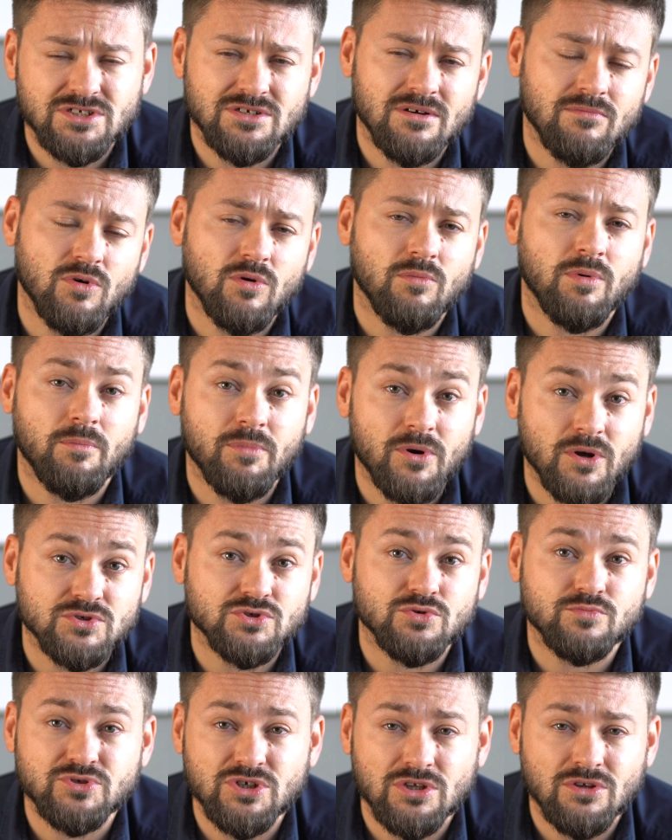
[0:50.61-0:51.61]
trzeba było po
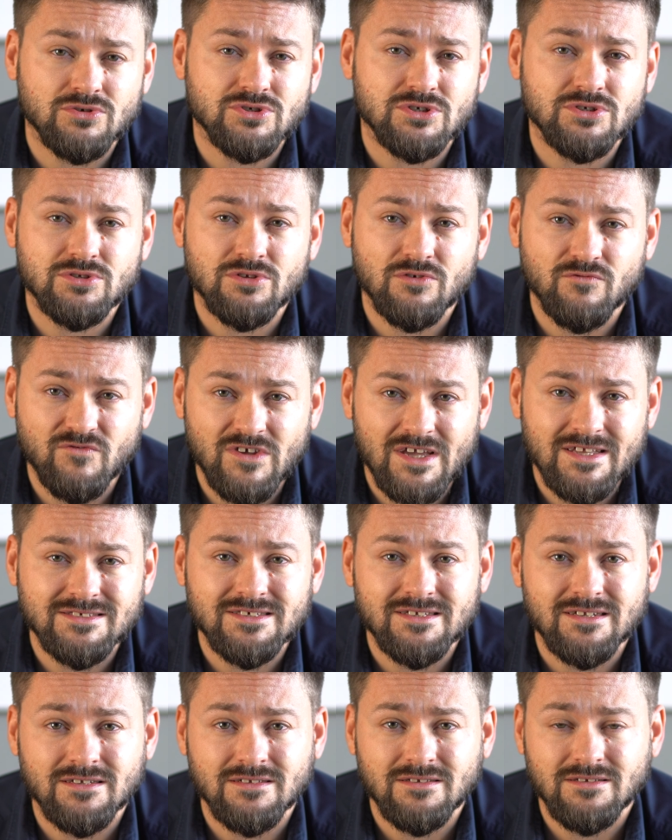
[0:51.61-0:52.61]
prostu przenosić tę
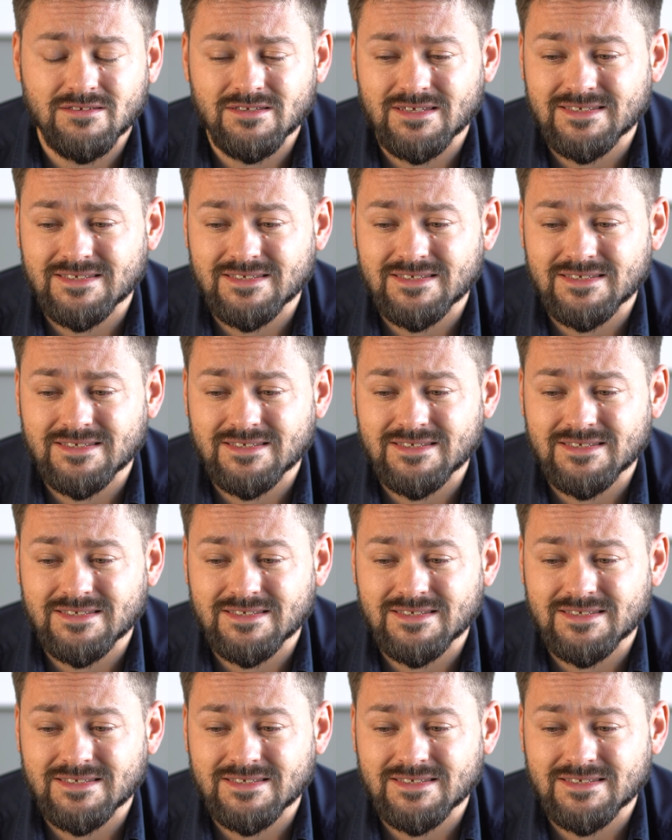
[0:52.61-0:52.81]
wiedzę i